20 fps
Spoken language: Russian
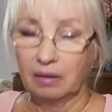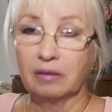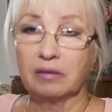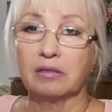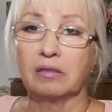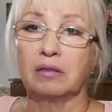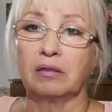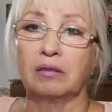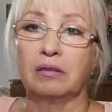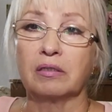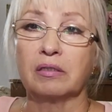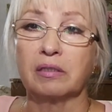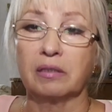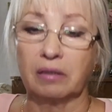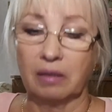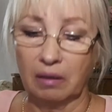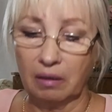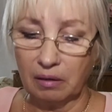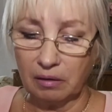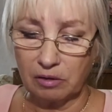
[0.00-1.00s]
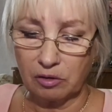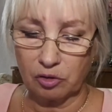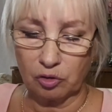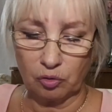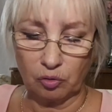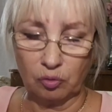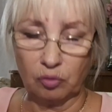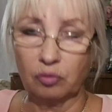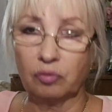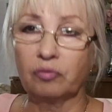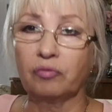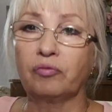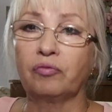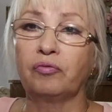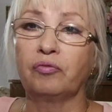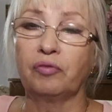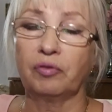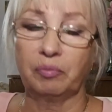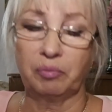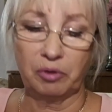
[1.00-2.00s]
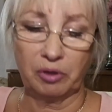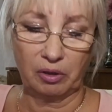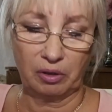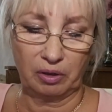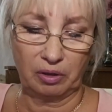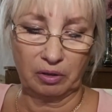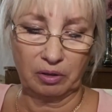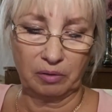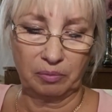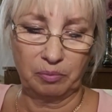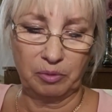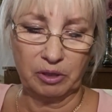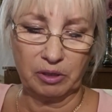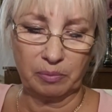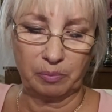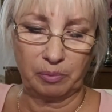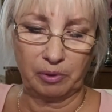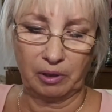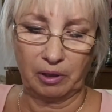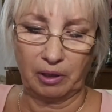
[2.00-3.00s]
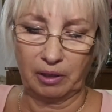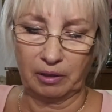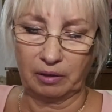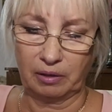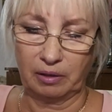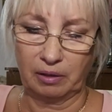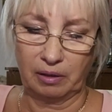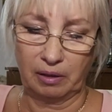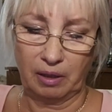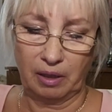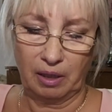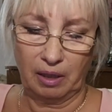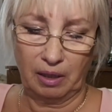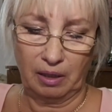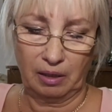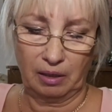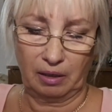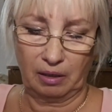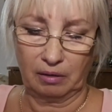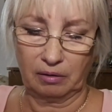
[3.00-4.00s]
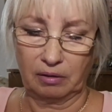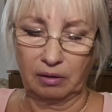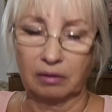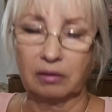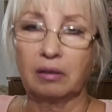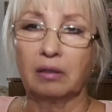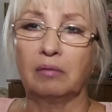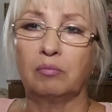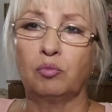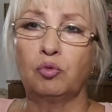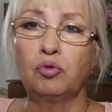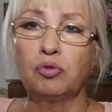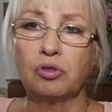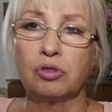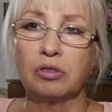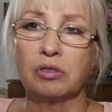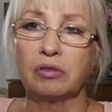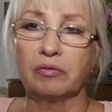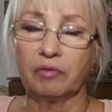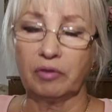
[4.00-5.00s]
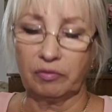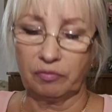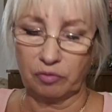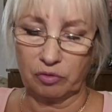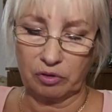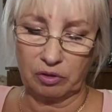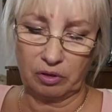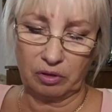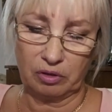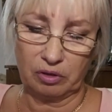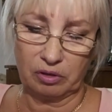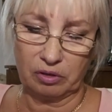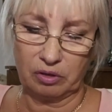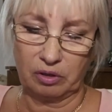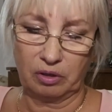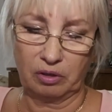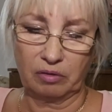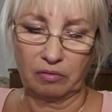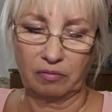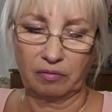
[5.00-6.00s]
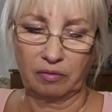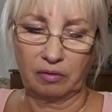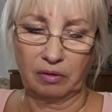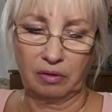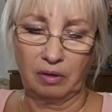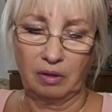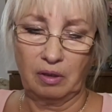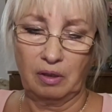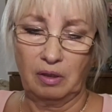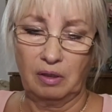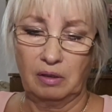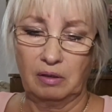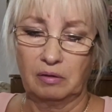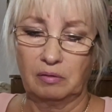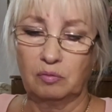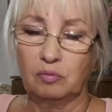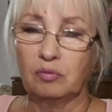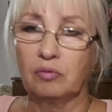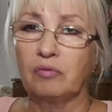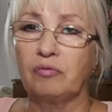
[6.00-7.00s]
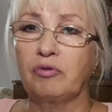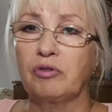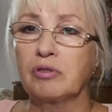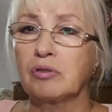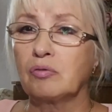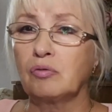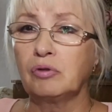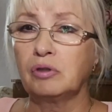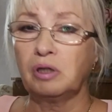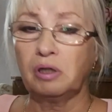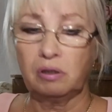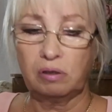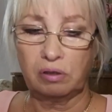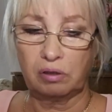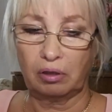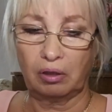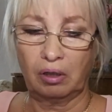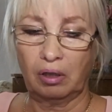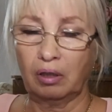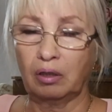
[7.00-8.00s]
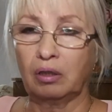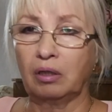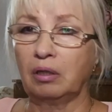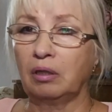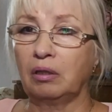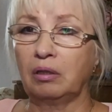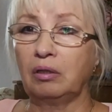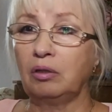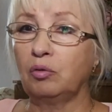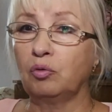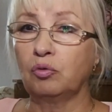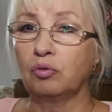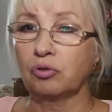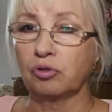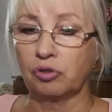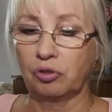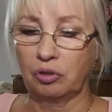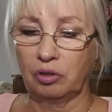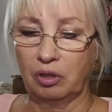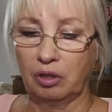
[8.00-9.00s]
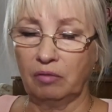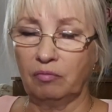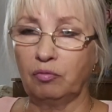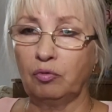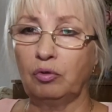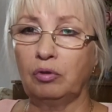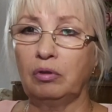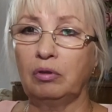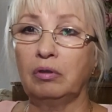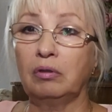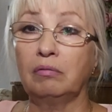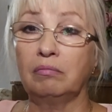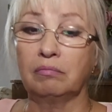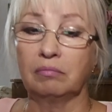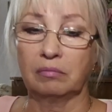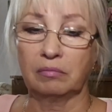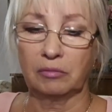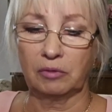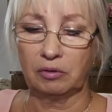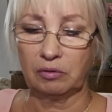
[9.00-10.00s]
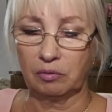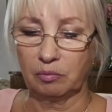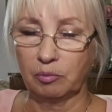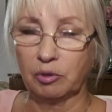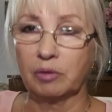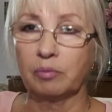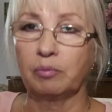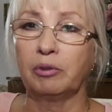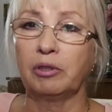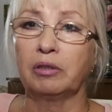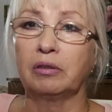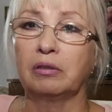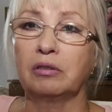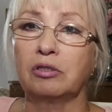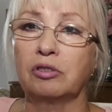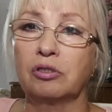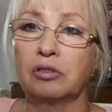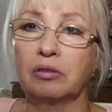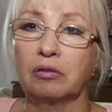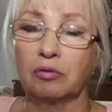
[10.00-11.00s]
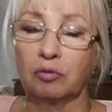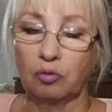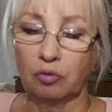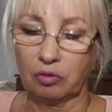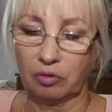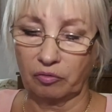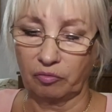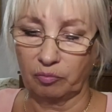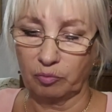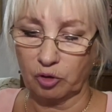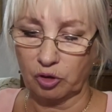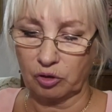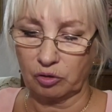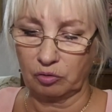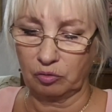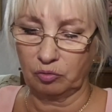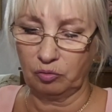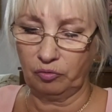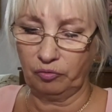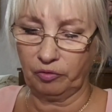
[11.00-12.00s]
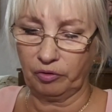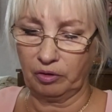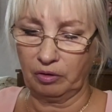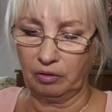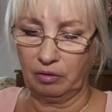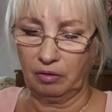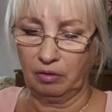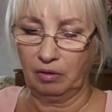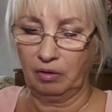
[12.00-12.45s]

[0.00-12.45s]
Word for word: за регистрацию в Фаберлик бесплатно. Я тогда мужа своего зарегистрировала. Ну, в результате я ей не очень довольна. Ну, бесплатный сыр только в мышеловке.